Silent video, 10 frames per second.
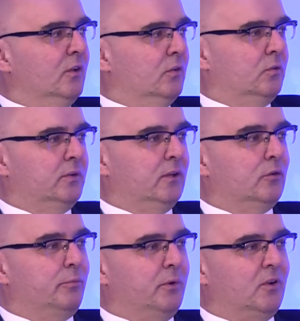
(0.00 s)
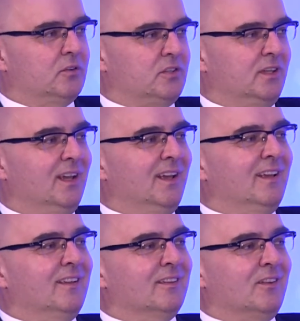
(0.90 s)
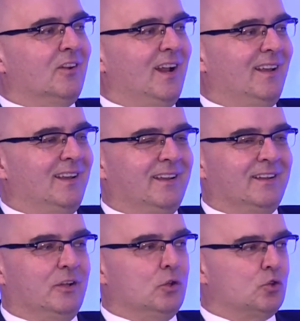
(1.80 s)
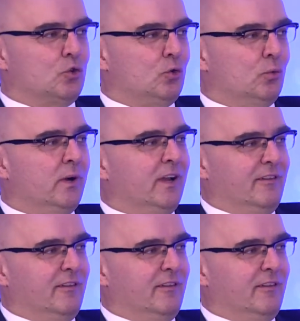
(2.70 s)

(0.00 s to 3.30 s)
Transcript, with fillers: studentów pochodzi z lokalnych szkół.